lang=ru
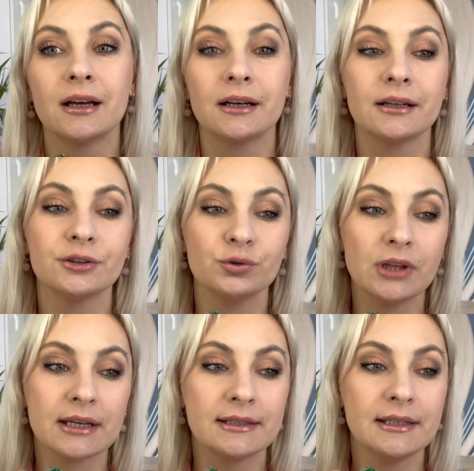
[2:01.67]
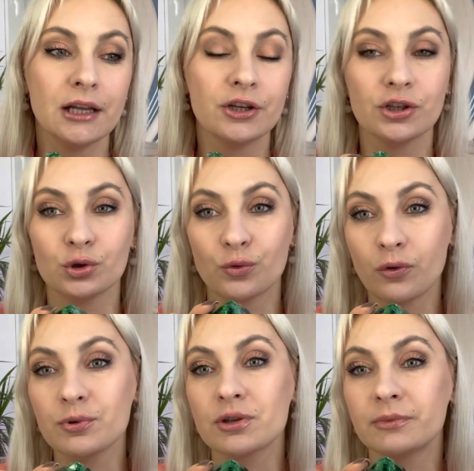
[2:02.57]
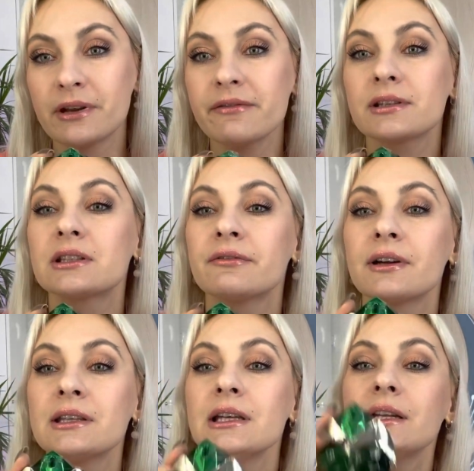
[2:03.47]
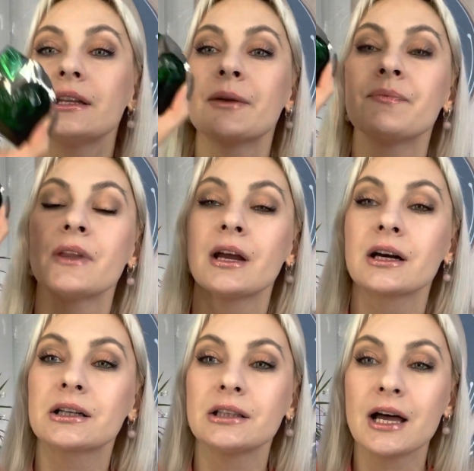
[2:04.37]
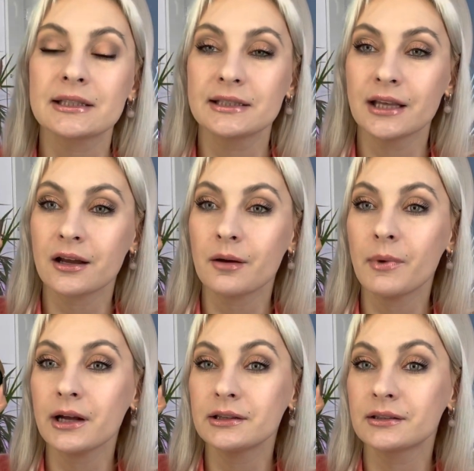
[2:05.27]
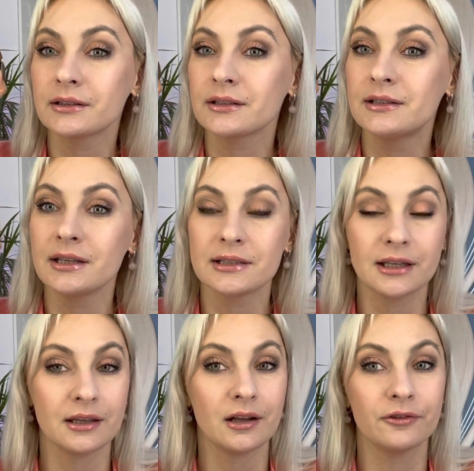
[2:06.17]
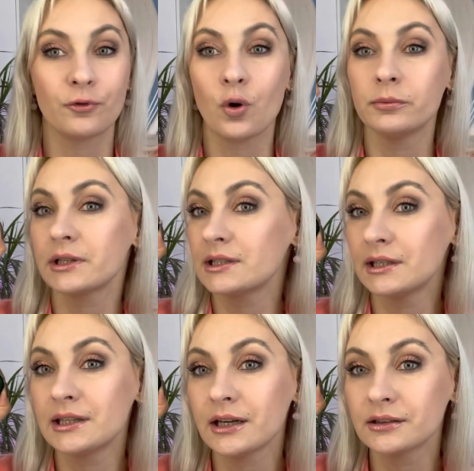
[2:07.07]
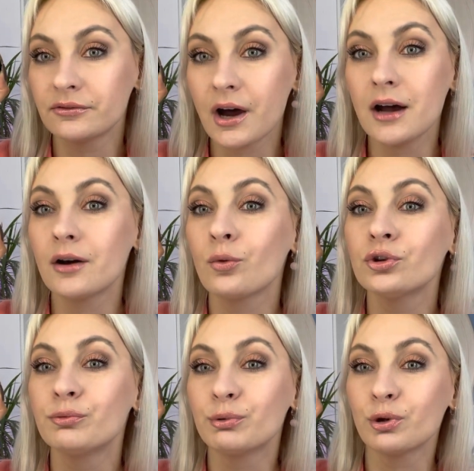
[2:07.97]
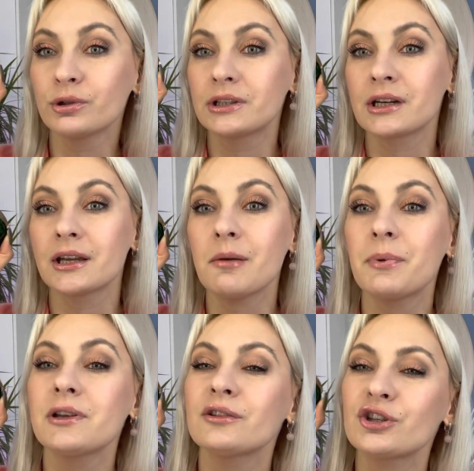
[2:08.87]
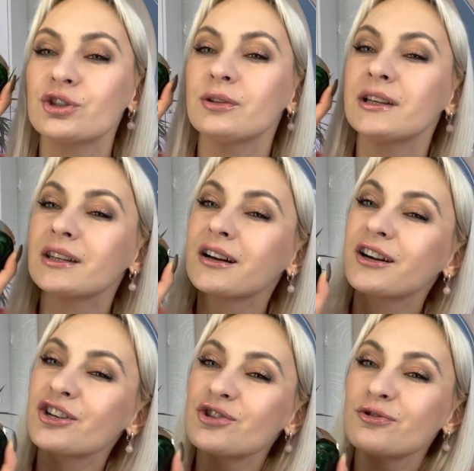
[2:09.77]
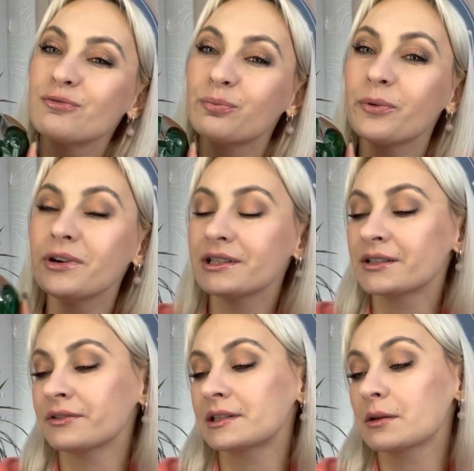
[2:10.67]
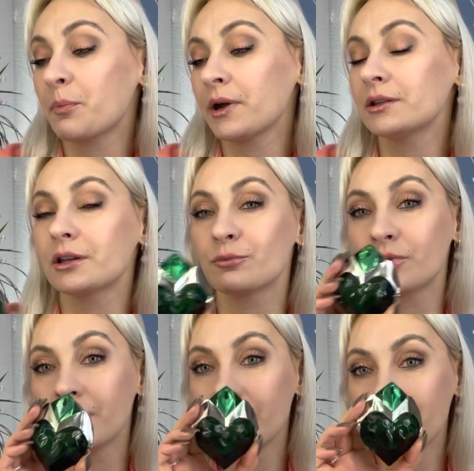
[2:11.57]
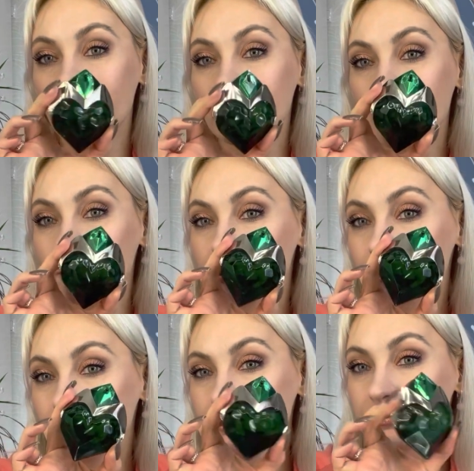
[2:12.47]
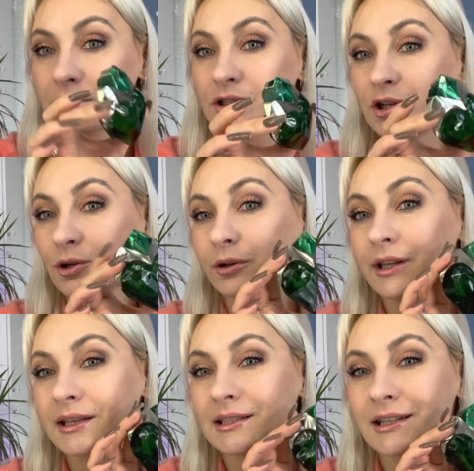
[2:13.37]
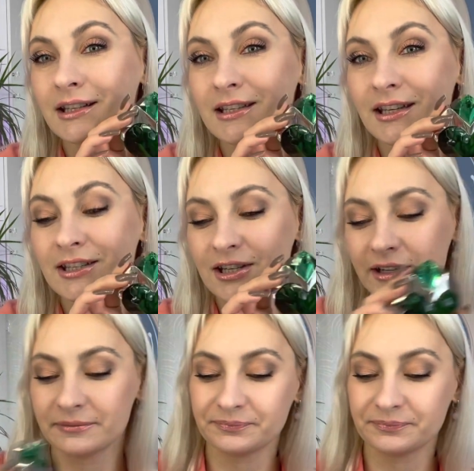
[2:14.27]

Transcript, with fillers: Э, ну да, с зеленью, но в общем древесно-ванильный классный аромат. Э, здесь стоял в комнате дня два от блотера. И я поняла, что я так хочу им пользоваться, поэтому я беру зеленое сердечко.